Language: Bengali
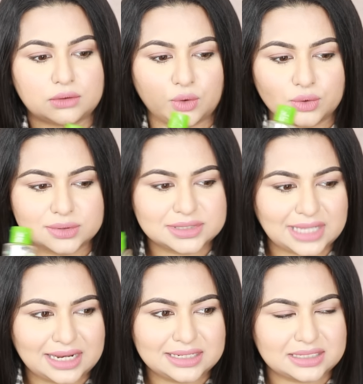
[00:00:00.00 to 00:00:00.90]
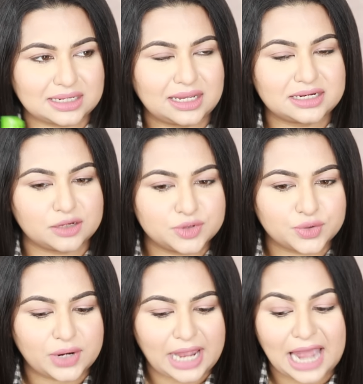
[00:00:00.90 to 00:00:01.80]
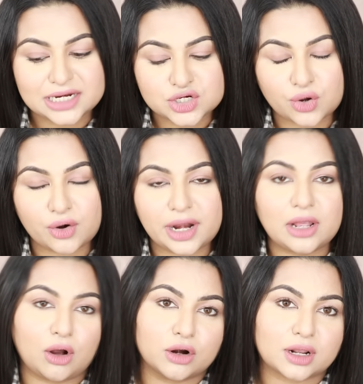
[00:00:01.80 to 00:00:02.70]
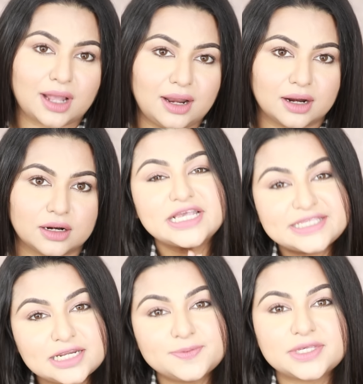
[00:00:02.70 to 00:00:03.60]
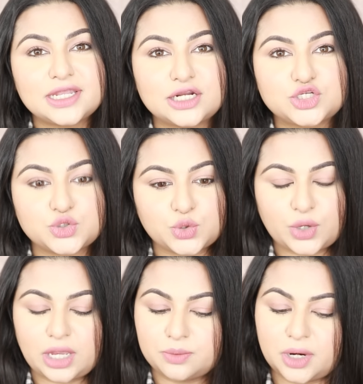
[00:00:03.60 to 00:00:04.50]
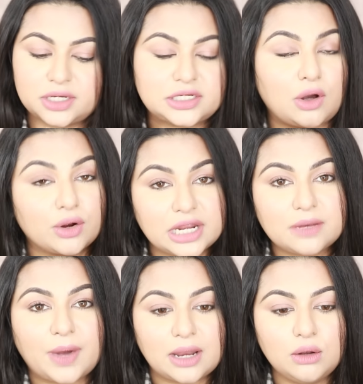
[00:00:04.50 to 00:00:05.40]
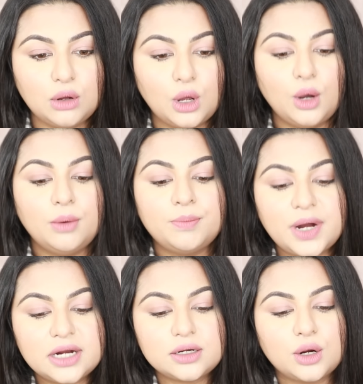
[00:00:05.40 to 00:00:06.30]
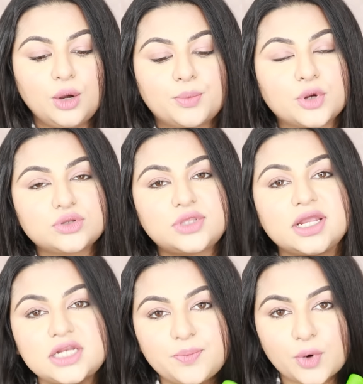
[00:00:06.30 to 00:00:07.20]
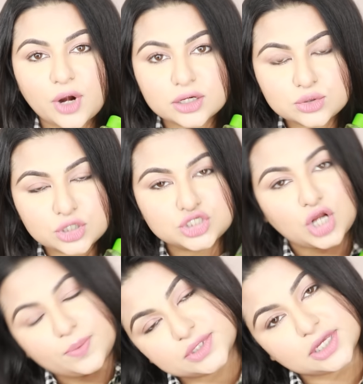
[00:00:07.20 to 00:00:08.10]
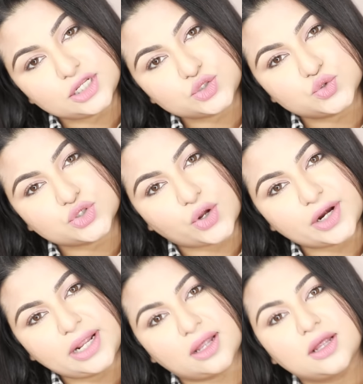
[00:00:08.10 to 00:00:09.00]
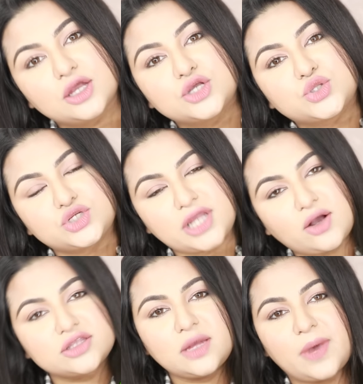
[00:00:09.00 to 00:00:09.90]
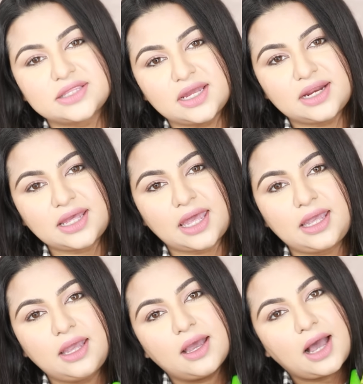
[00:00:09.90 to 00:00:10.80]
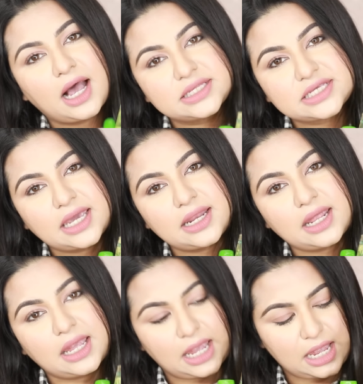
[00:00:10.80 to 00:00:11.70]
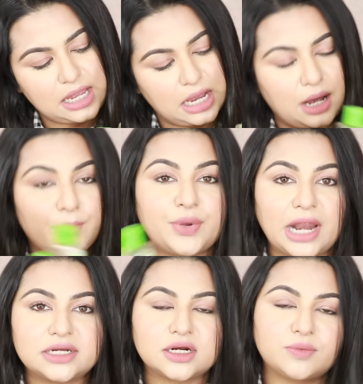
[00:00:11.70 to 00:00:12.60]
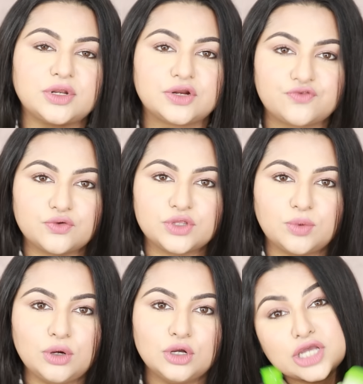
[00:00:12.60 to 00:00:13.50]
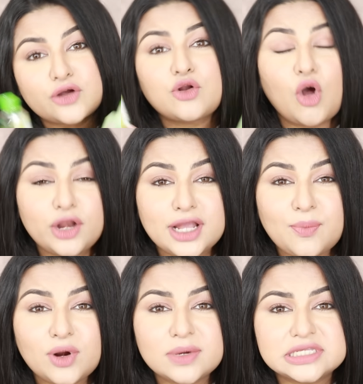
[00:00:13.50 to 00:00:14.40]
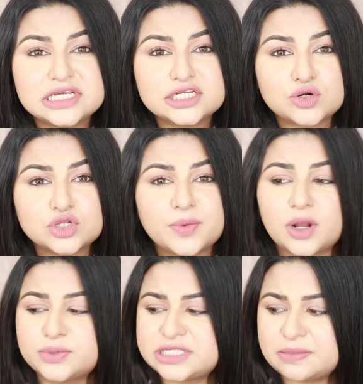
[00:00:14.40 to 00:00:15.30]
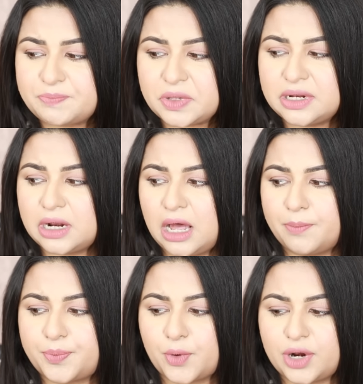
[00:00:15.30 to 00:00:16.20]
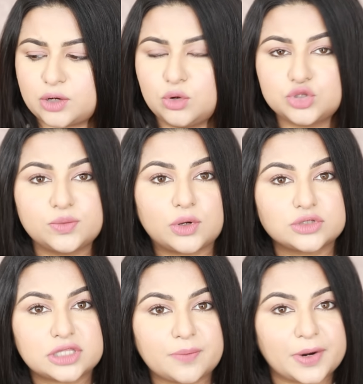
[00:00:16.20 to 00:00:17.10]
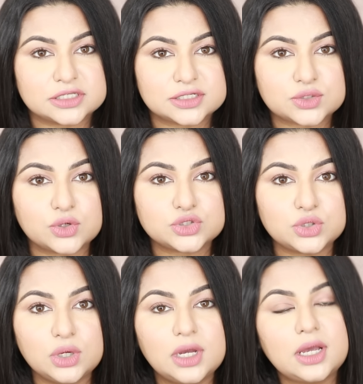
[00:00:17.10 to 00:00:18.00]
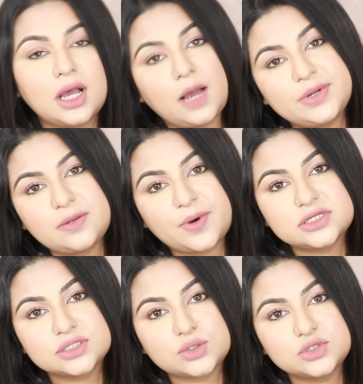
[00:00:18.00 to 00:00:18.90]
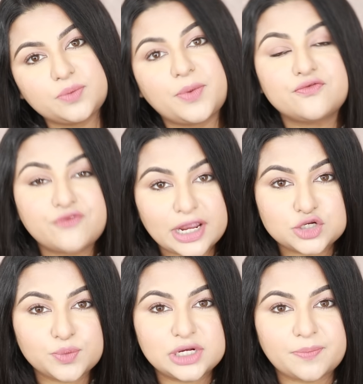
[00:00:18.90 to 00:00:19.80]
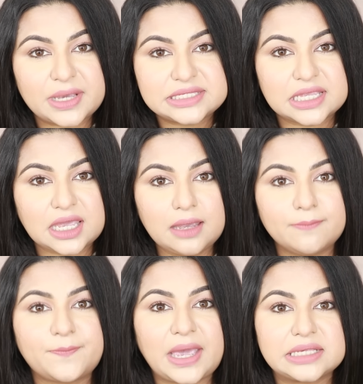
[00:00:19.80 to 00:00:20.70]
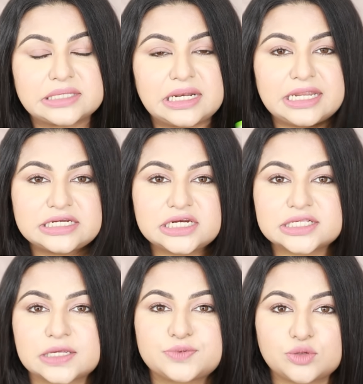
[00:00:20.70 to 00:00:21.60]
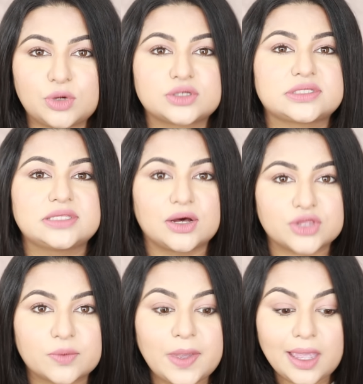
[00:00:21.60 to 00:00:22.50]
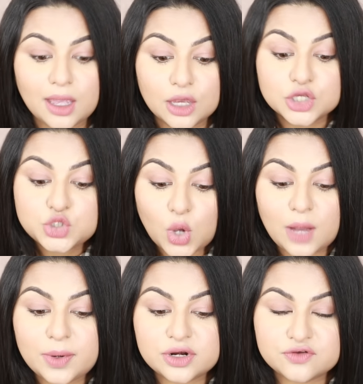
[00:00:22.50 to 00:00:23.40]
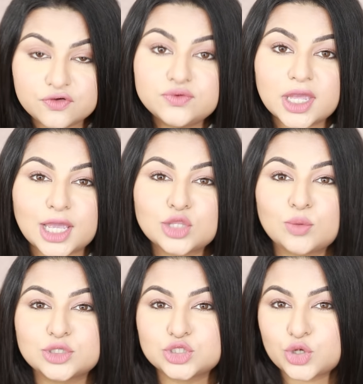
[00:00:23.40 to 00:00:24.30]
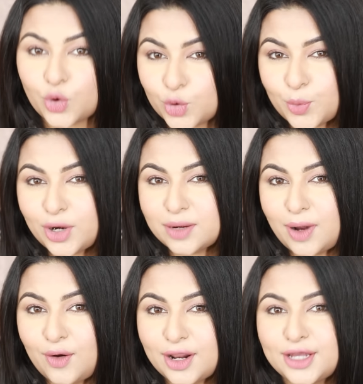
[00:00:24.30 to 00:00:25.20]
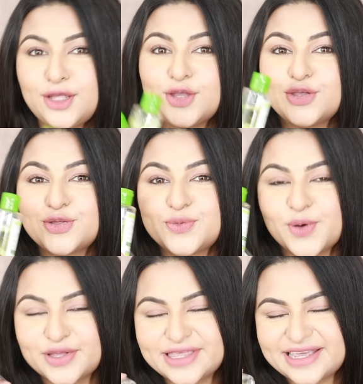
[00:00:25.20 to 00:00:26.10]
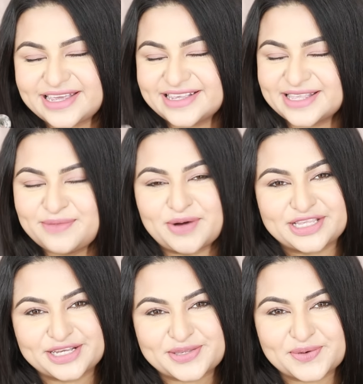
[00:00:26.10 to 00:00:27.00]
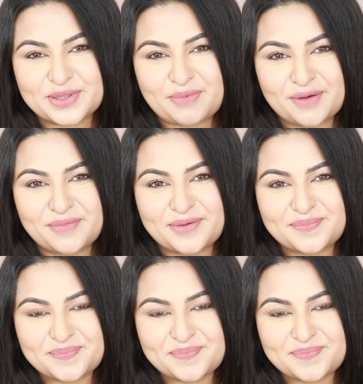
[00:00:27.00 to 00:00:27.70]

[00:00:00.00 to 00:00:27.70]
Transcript: কোনো সেন্ট এটার ভিতরে অ্যাডিট করা নেই অর কালার সেন্সিটিভ স্কিনের জন্য এই ব্র্যান্ডটি অনেক ভালো বাট প্রত্যেকটি প্রোডাক্ট তো আর সব স্কিনে স্যুট করে না তো সে কথা মাথায় রেখেই আজকে এই ব্র্যান্ডের আমি রিভিউ দিব এখন অনেক কাপড় আমাকে জিজ্ঞাসা করতে পারবো সিম্পলের প্রোডাক্টগুলো তুমি কোথা থেকে পারচেস করেছো আমি এটা পারচেস করেছি পারফেক্ট বিডির পেজ থেকে পেজের লিঙ্কটি ডিসক্রিপশন বক্সে দেওয়া থাকবে সো আমার রিভিউ দেখে তোমার যদি কোনো প্রোডাক্ট ভালো লাগে তুমি ওখান থেকে ইজিলি পারচেস করতে পারবে